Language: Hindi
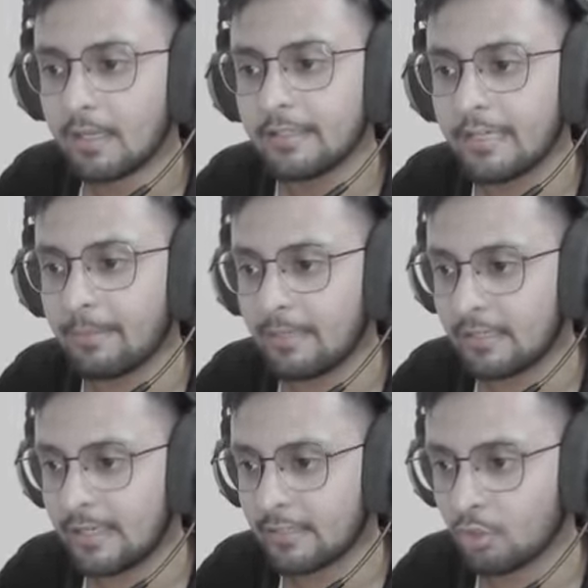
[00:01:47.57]
ये मेरे
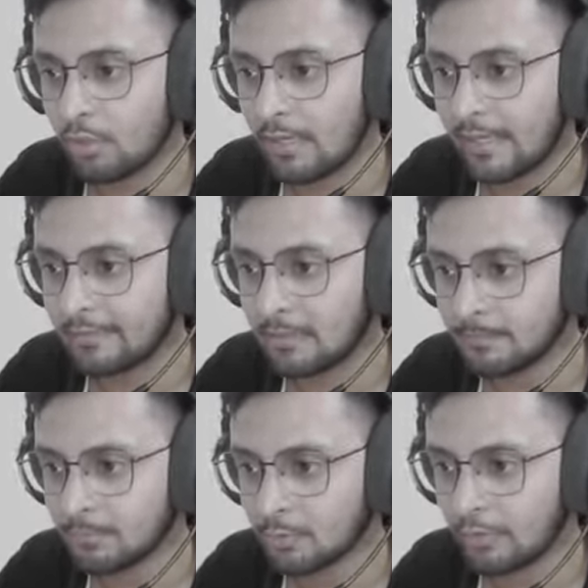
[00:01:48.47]
लिए चूरन है
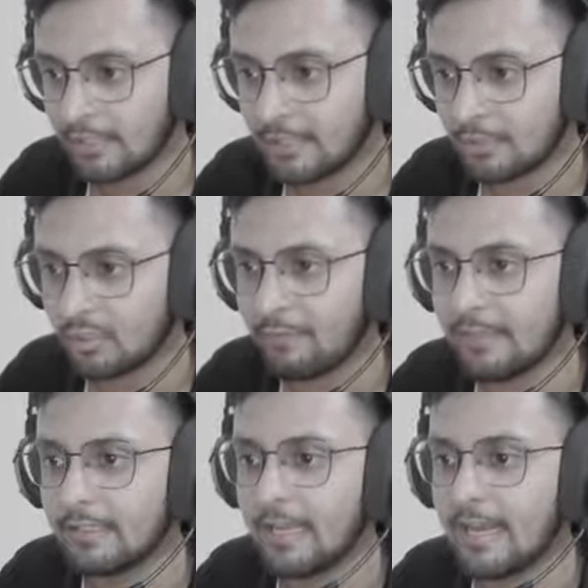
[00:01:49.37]
एकदम कोई दिक्कत नहीं होने
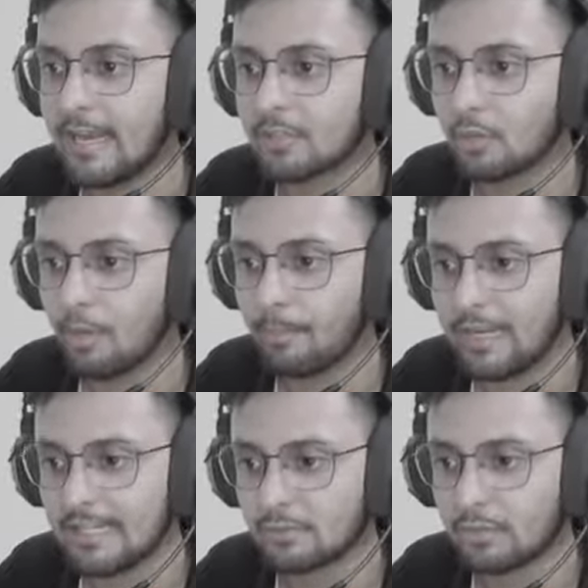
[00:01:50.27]
वाली लेट्स गो
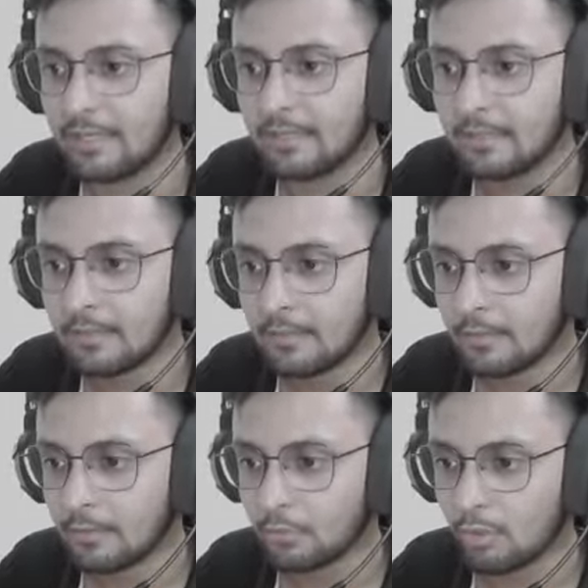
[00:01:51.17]
पेला जा चुका है
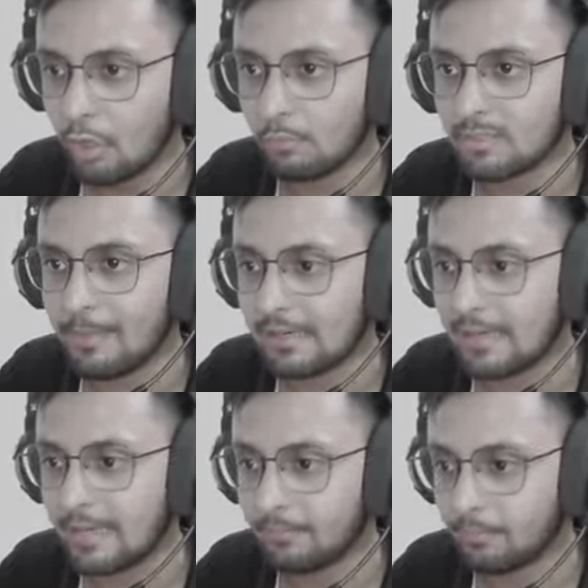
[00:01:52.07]
कोई और मुझे मार
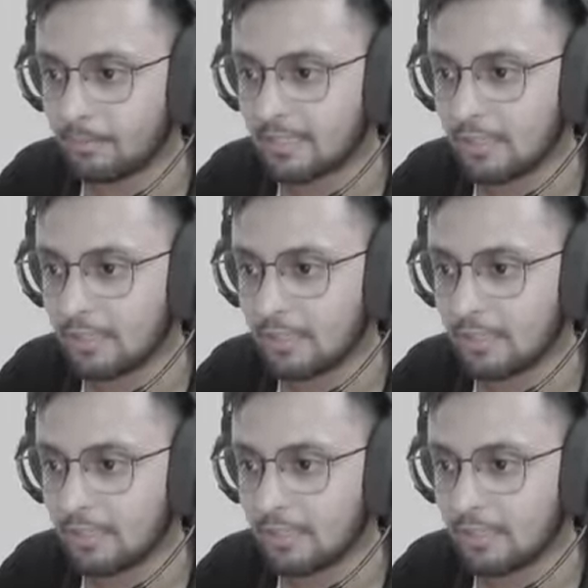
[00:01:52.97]
रहा है पता नहीं